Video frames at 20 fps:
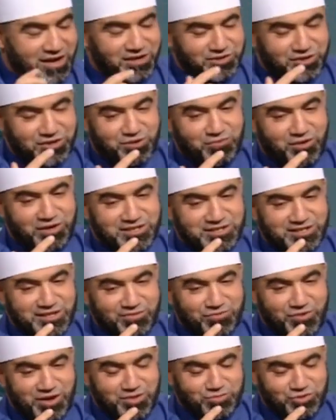عن حضرتك وعن
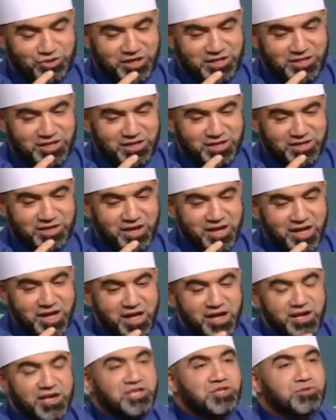وعن المشاهدين
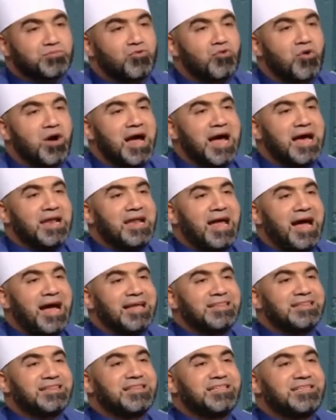اسمه
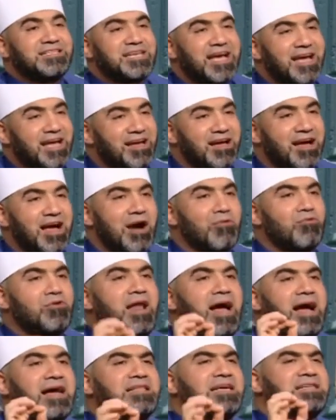العدسه او
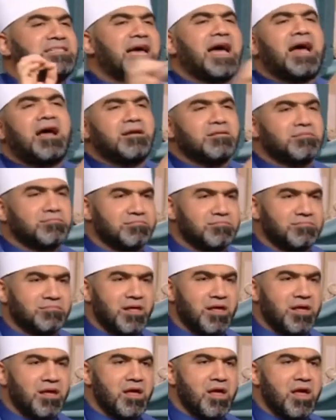العدسه
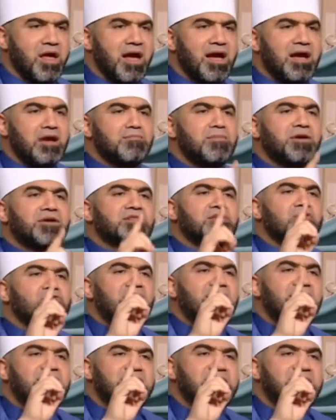المرض
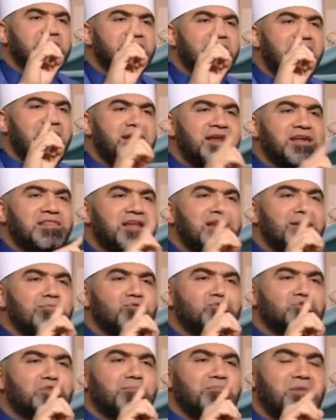الوحيد الذي لم
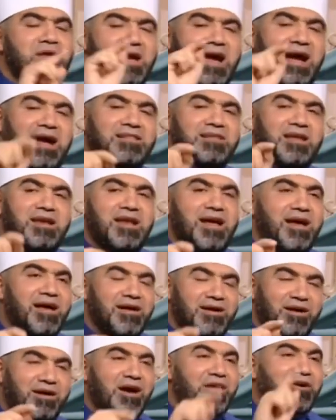يصب به احد الا
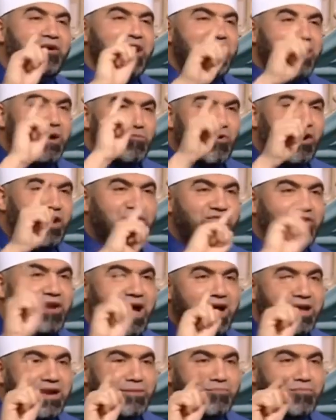كان رقم واحد في
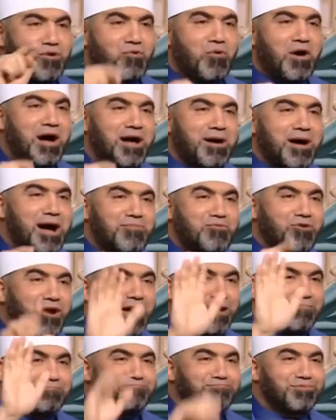العالم هو ابو
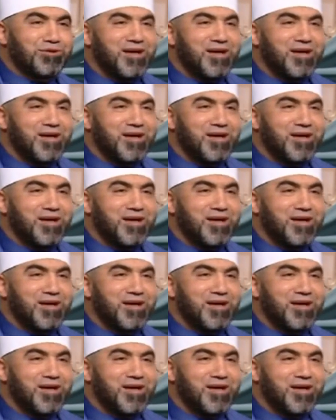لهب